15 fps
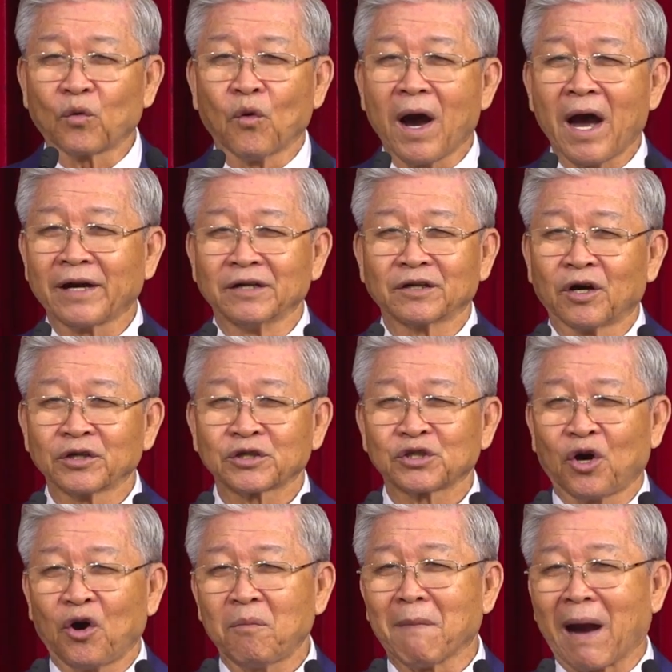qua được con
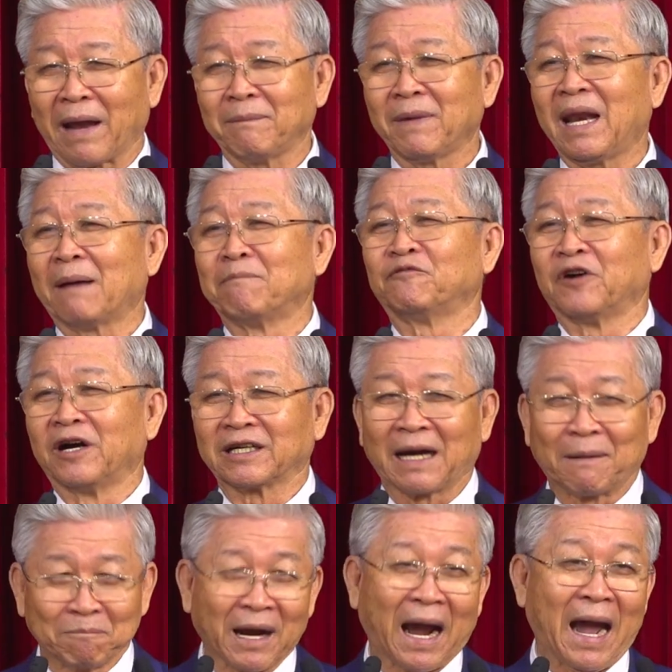số
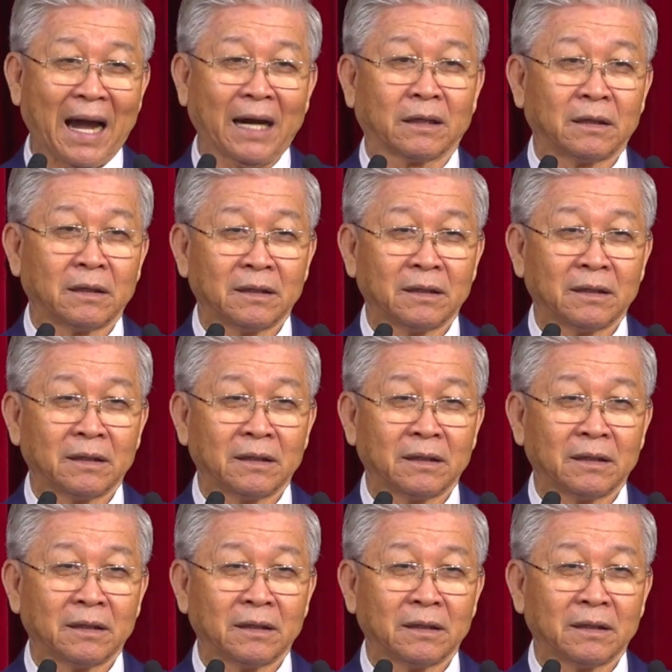75% cả